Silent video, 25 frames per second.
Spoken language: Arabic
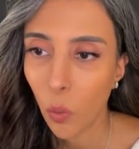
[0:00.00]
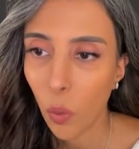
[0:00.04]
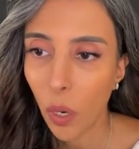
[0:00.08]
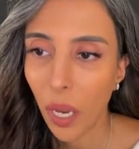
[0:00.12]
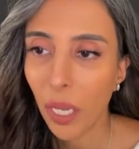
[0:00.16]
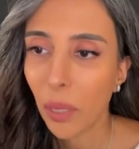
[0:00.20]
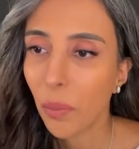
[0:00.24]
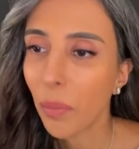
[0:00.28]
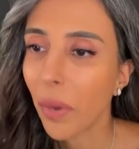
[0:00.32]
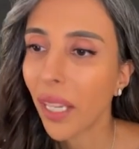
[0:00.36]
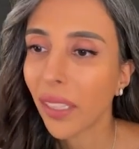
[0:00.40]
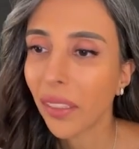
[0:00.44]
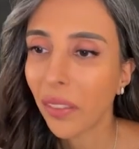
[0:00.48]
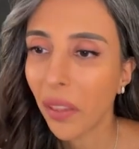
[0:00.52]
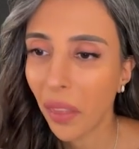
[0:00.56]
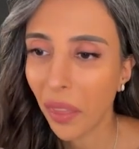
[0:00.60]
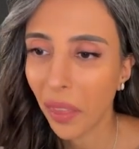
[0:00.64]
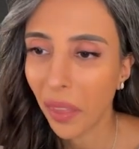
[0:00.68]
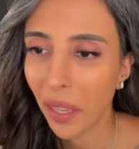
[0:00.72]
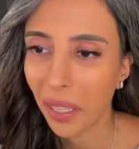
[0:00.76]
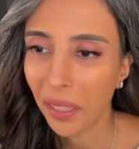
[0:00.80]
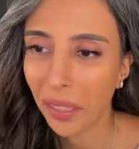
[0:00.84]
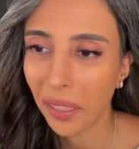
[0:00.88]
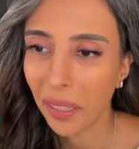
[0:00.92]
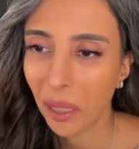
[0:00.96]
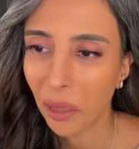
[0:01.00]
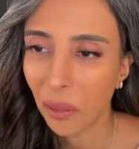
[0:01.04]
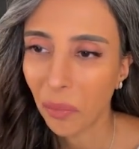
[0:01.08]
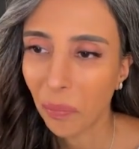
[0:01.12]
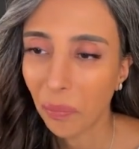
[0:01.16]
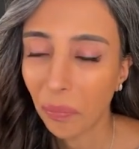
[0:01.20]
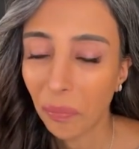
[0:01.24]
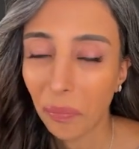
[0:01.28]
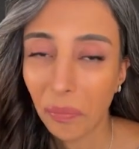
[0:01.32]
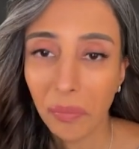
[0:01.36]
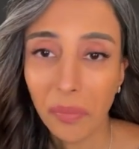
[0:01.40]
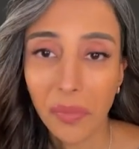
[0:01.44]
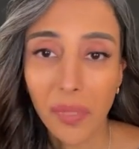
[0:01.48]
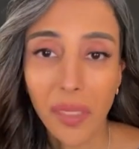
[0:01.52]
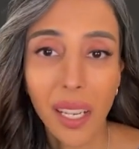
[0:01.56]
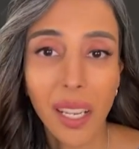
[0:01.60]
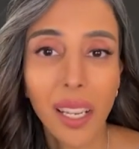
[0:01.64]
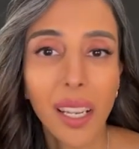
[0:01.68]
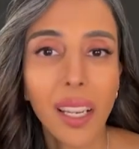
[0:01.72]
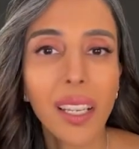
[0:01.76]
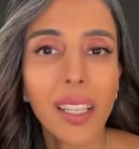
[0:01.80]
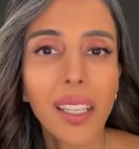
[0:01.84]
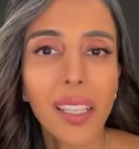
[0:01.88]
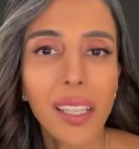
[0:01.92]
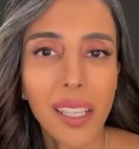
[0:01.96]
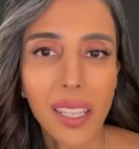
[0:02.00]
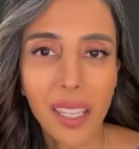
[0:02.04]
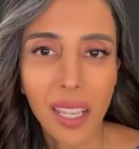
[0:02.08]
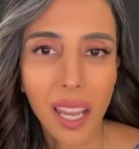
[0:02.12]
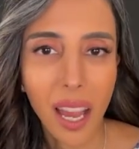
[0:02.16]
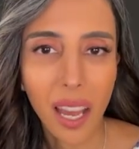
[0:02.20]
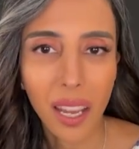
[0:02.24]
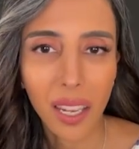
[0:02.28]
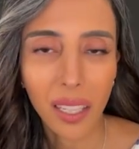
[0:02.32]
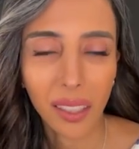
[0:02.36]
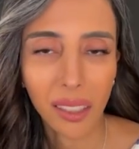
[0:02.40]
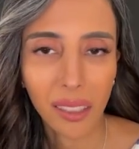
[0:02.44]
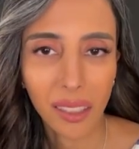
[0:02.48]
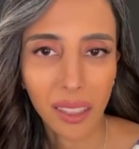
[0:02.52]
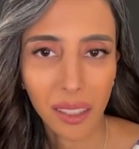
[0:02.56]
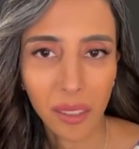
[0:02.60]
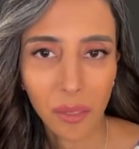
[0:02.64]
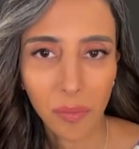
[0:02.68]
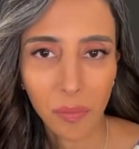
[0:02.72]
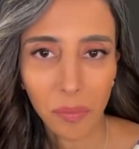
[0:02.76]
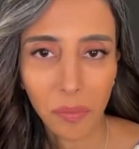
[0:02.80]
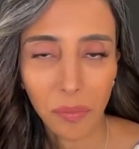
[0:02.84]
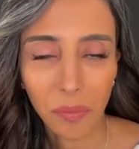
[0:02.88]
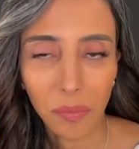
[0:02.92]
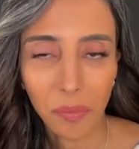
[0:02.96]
وخيبات الظن اللي صارت